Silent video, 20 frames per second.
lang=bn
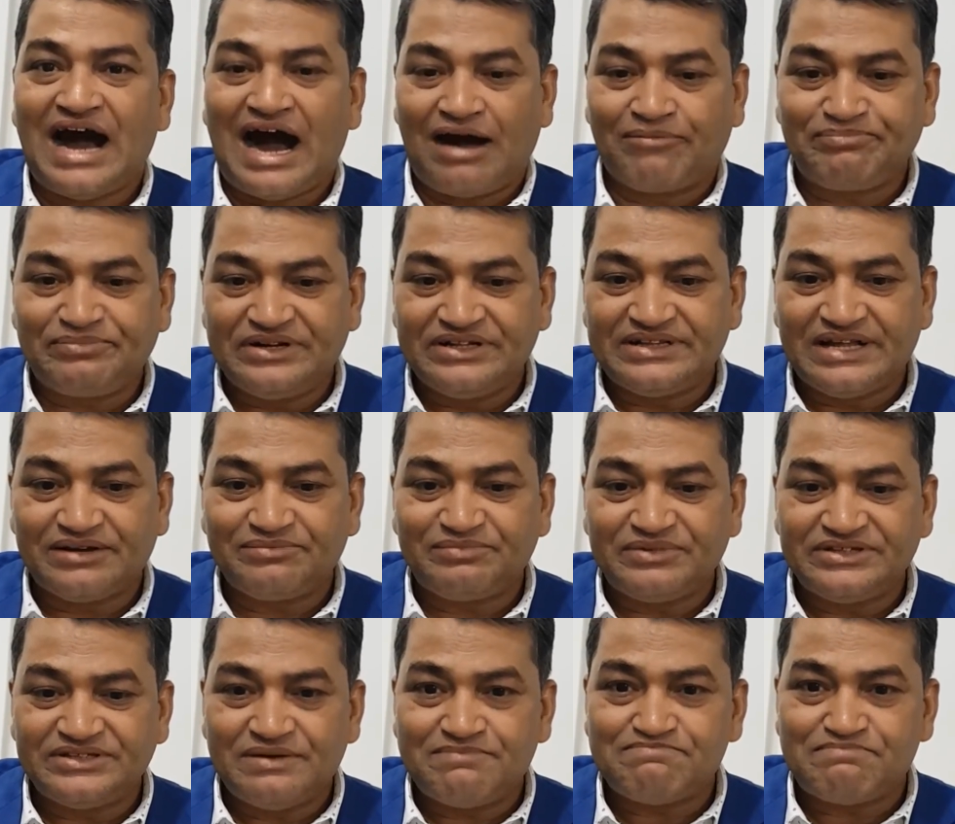আপনি
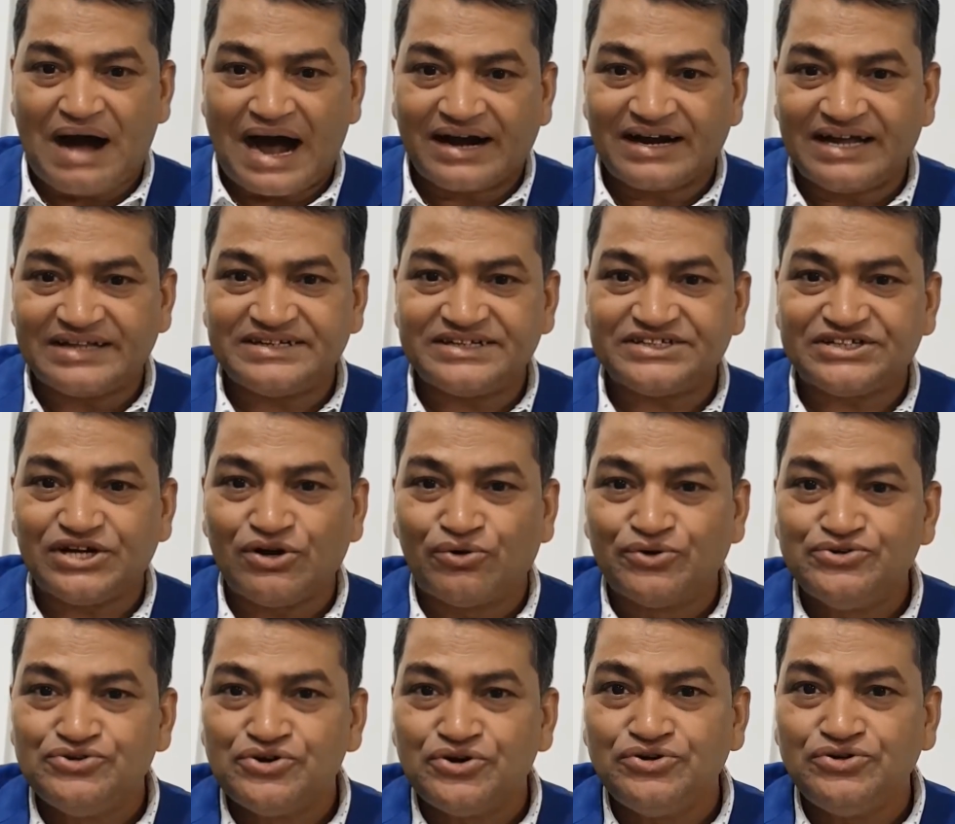দেখবেন যে বাংলাদেশকে
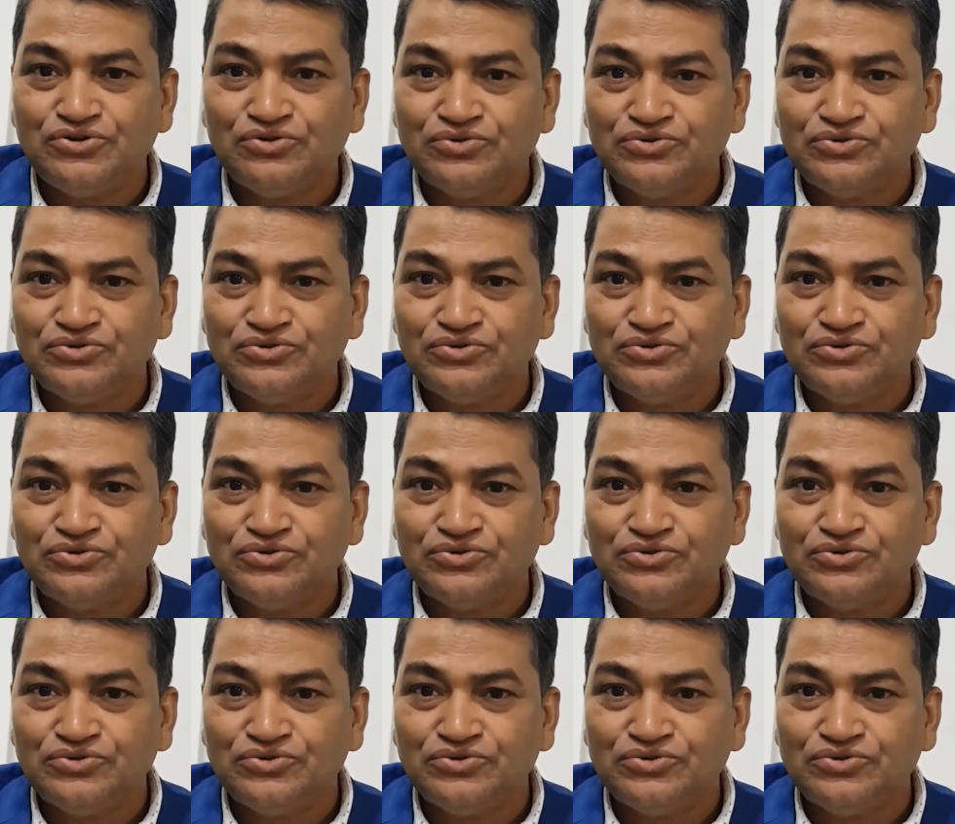অন্যান্য